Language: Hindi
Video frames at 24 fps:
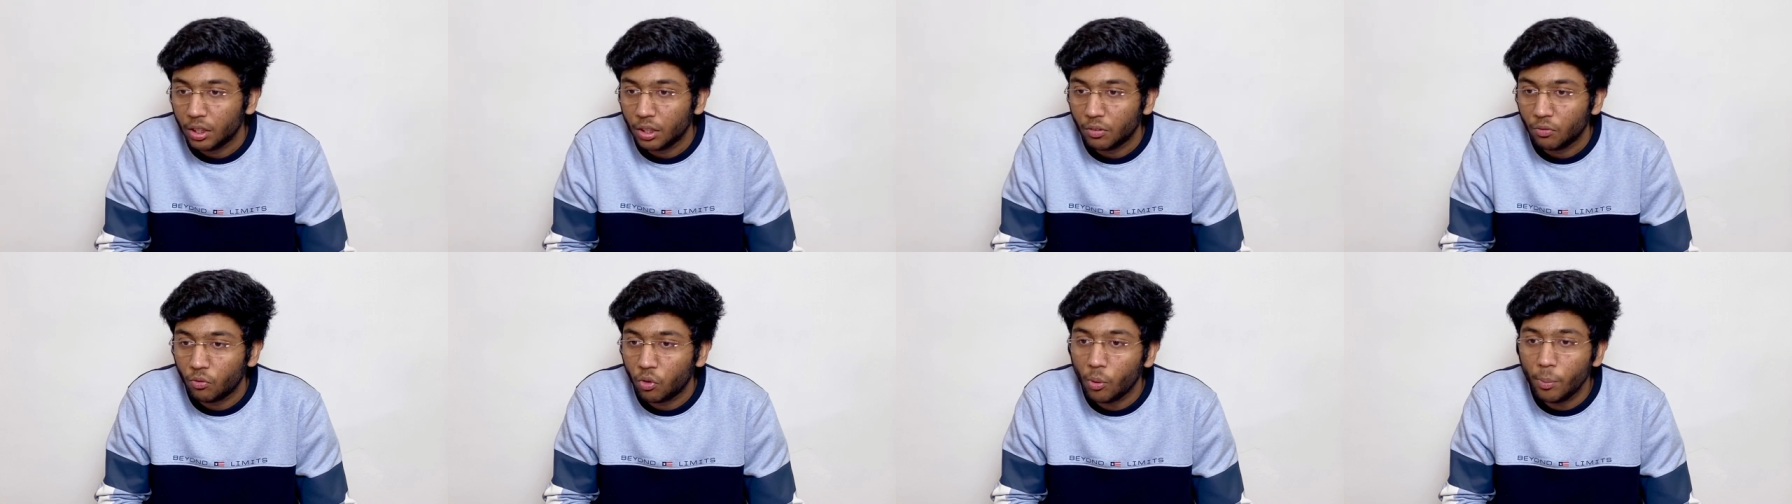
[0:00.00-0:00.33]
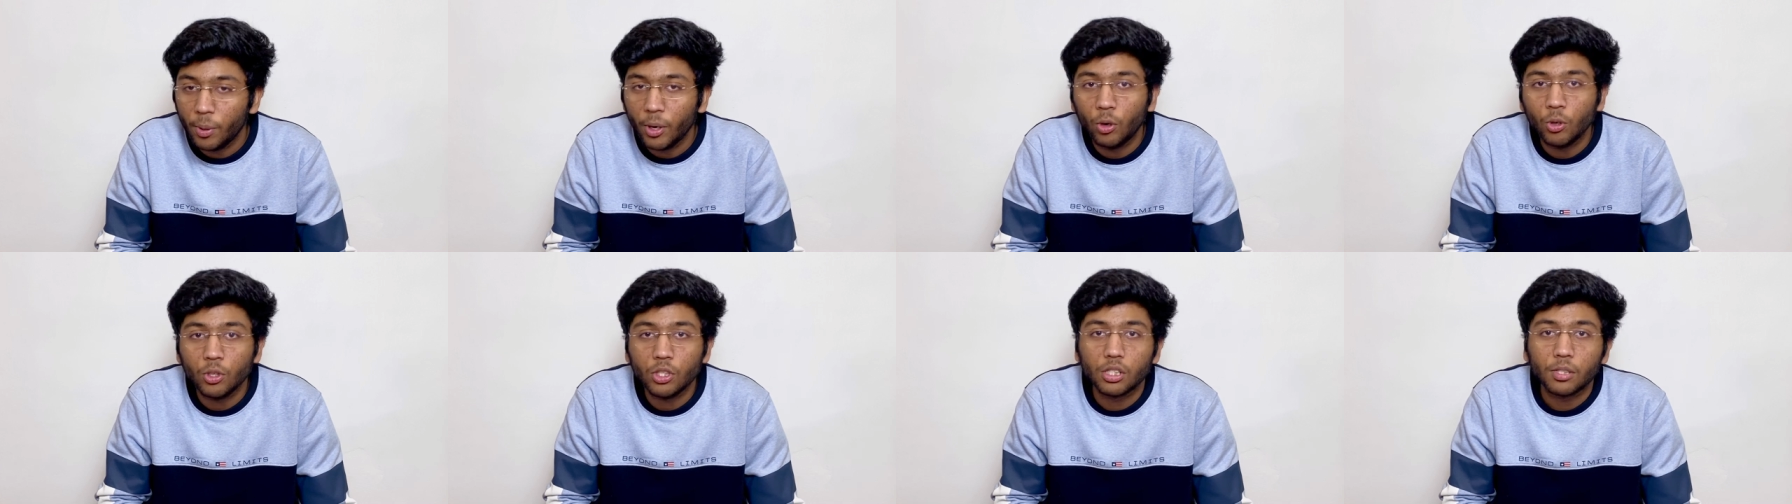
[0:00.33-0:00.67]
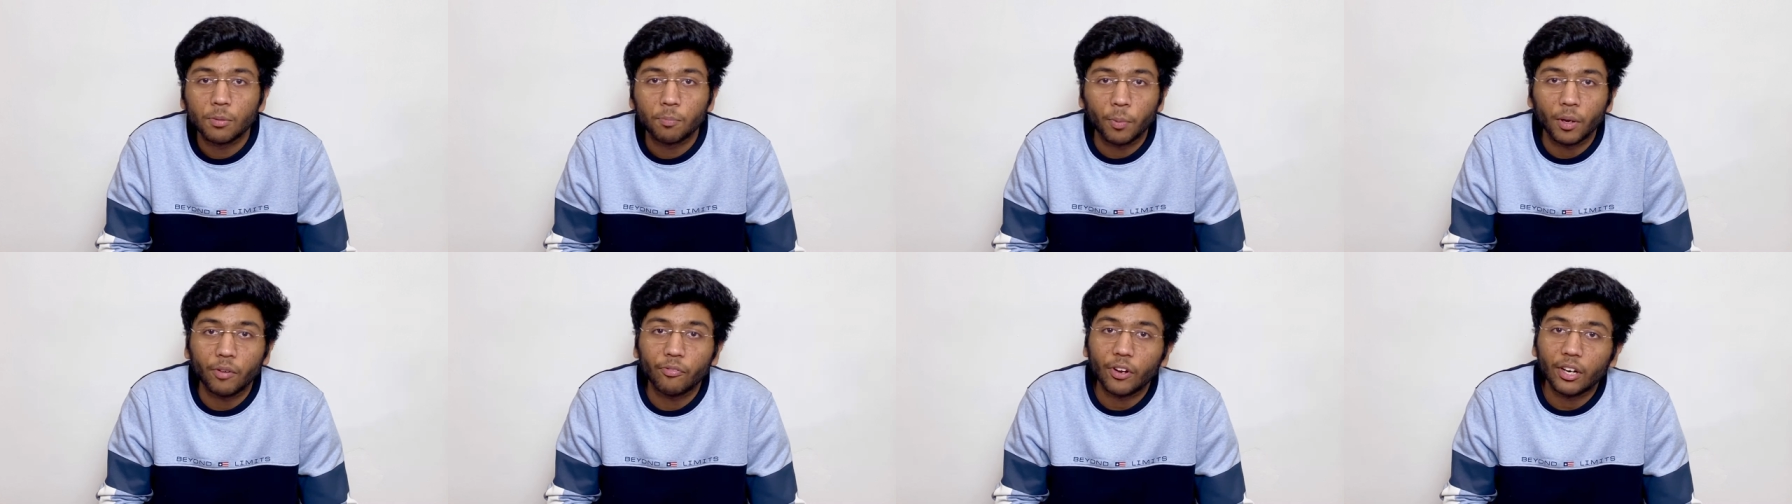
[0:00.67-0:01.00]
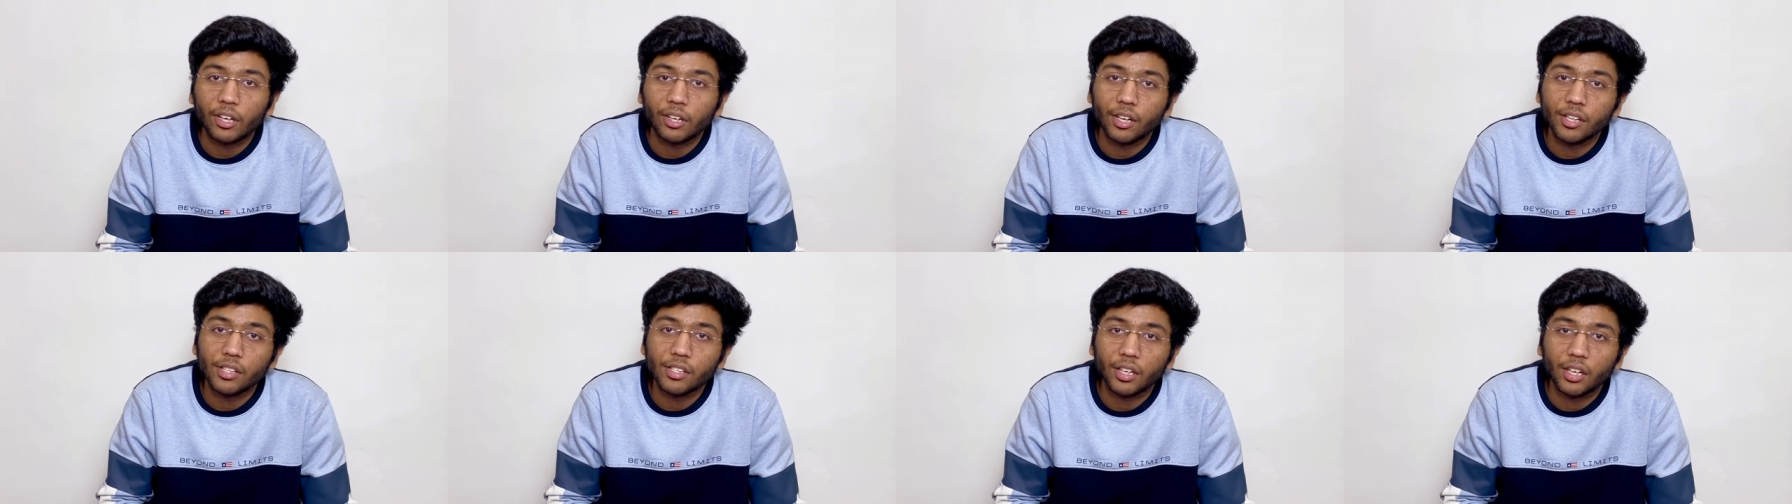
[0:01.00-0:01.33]
वो भी कुछ परफेक्ट
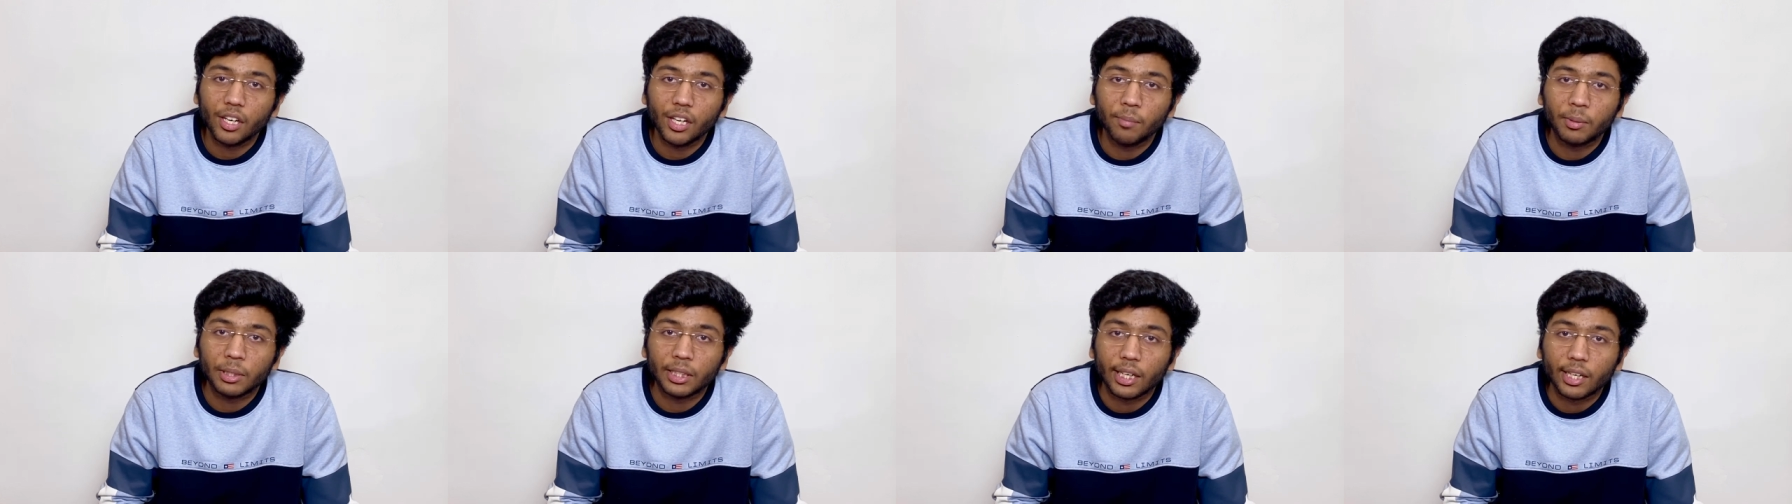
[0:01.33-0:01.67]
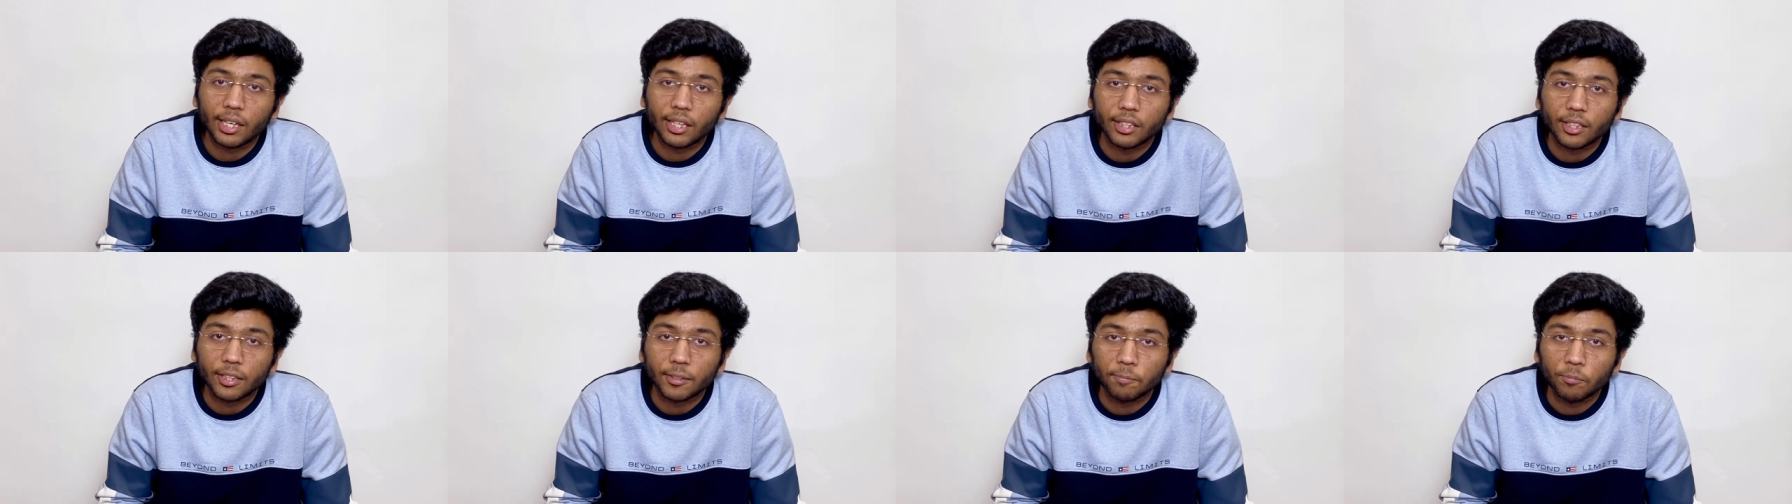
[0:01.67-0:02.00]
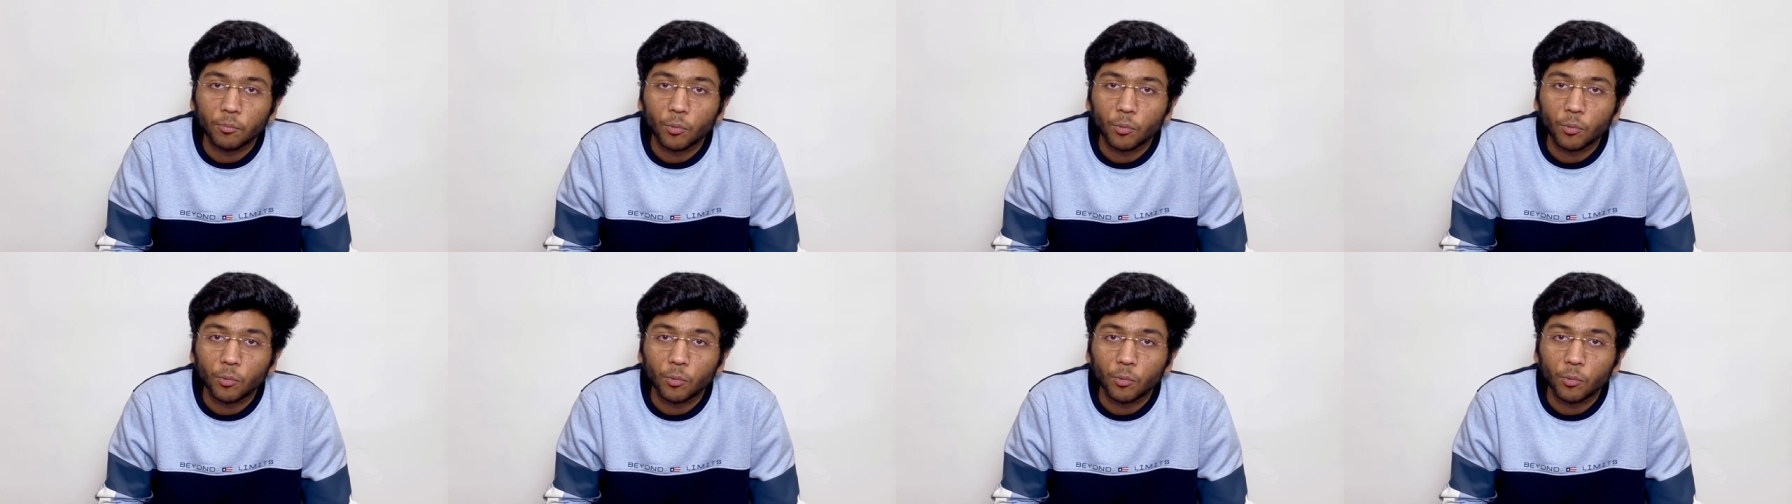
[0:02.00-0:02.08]
रीज़न नहीं बता रहे थे